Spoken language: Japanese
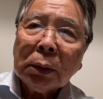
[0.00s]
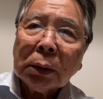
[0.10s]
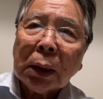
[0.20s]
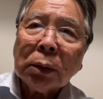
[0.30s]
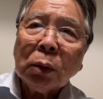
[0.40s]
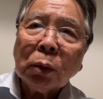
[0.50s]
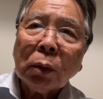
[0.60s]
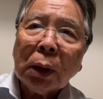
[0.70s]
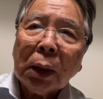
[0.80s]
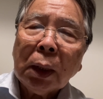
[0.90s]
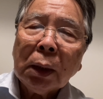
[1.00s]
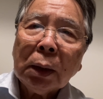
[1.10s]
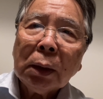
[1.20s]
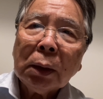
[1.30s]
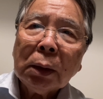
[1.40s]
肝臓とかね
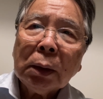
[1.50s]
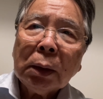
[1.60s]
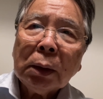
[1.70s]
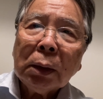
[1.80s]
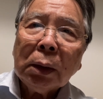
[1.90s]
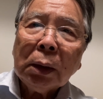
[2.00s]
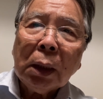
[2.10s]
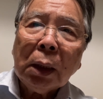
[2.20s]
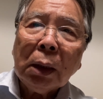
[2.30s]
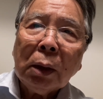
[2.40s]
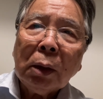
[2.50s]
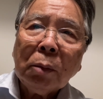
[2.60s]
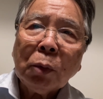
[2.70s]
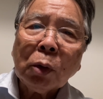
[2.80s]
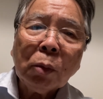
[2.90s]
えー、
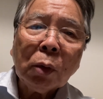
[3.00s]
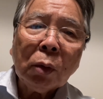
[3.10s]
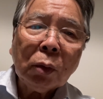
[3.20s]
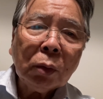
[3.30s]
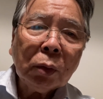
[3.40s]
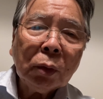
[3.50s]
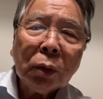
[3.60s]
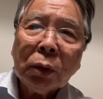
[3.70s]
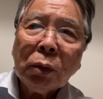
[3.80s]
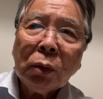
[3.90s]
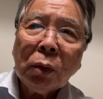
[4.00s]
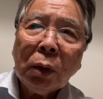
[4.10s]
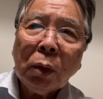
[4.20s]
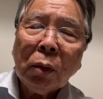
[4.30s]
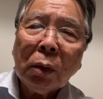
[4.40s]
もろもろいろいろ
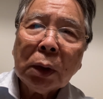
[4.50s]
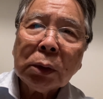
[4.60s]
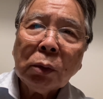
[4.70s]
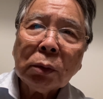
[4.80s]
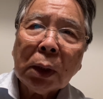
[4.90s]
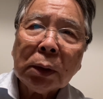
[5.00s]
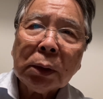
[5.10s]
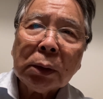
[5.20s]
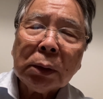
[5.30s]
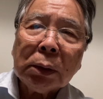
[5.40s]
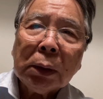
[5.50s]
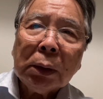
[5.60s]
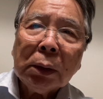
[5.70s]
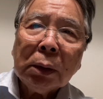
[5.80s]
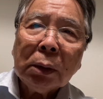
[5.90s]
ねこう足の裏に
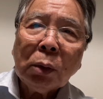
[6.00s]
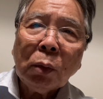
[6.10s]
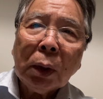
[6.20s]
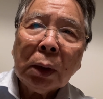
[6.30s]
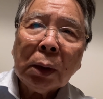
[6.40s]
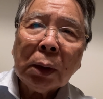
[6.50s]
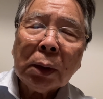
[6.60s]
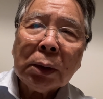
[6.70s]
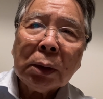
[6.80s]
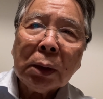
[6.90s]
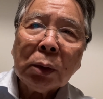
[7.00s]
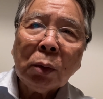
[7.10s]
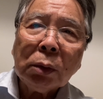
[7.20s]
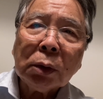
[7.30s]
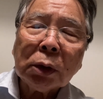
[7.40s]
どの辺にど
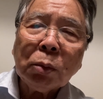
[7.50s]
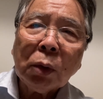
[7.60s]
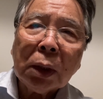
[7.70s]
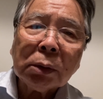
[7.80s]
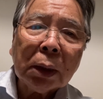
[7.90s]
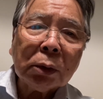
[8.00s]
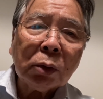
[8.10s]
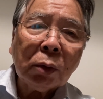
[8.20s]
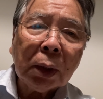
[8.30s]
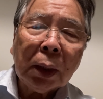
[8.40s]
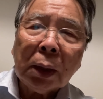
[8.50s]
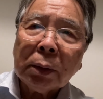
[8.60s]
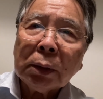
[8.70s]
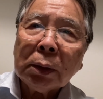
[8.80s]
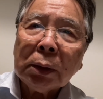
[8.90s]
ういう粒があるかっていうのはね
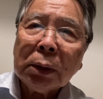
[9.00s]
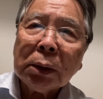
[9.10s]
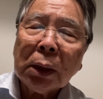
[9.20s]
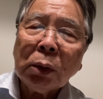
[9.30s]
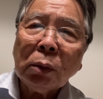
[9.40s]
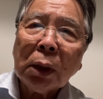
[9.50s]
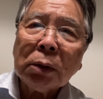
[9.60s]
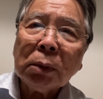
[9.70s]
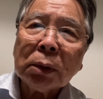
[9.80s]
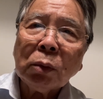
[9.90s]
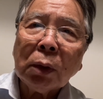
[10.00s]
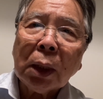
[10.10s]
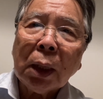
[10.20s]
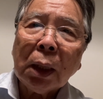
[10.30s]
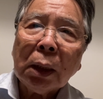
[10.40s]
一覧表がありますので
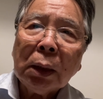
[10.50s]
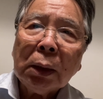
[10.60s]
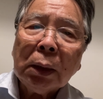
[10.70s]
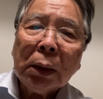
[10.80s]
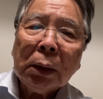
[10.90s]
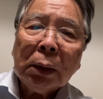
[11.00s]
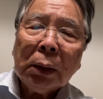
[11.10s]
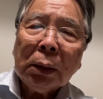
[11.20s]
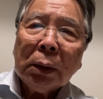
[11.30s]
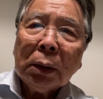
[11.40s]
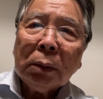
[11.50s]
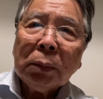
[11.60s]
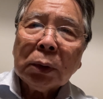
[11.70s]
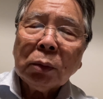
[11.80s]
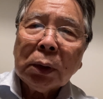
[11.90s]
ね
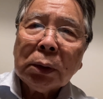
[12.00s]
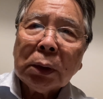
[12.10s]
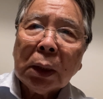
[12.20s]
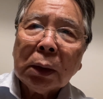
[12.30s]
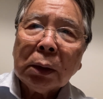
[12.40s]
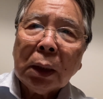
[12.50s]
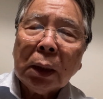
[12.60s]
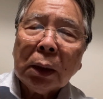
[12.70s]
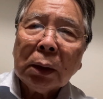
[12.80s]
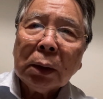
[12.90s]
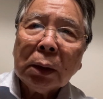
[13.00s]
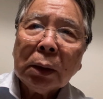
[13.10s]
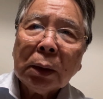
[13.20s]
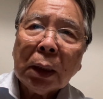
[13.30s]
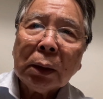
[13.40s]
まあそれに従って
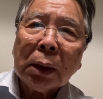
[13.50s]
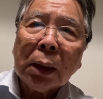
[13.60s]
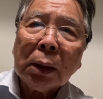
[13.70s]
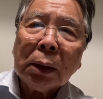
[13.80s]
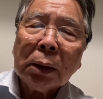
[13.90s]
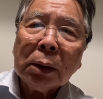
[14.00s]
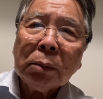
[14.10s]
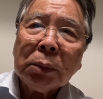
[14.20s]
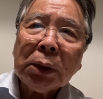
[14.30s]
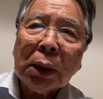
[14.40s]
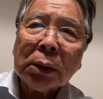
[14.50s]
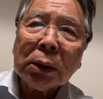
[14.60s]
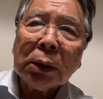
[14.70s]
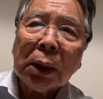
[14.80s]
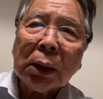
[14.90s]
大体右足
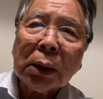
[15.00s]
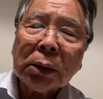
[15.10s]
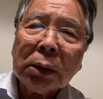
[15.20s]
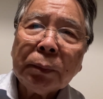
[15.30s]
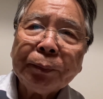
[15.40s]
左足